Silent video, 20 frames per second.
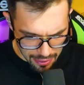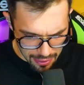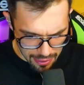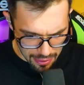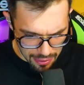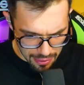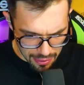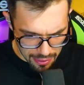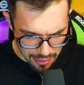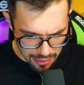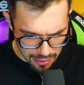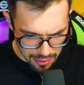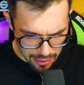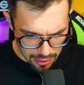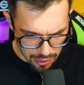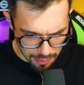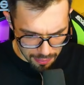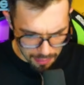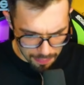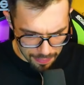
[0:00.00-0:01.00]
Eh,
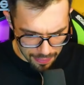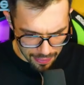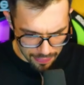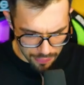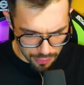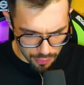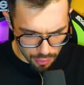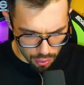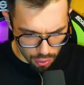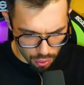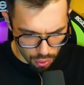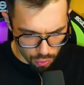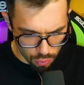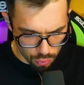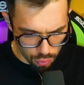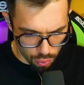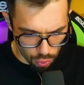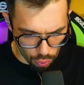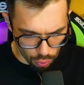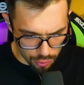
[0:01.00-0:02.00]
allora mi prendo
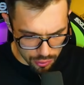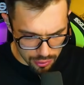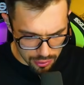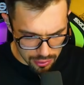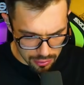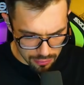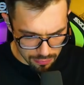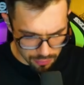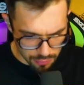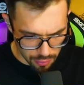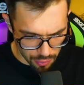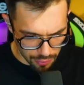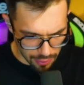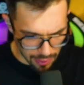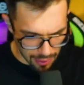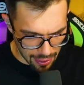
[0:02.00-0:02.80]
un Colt, ok,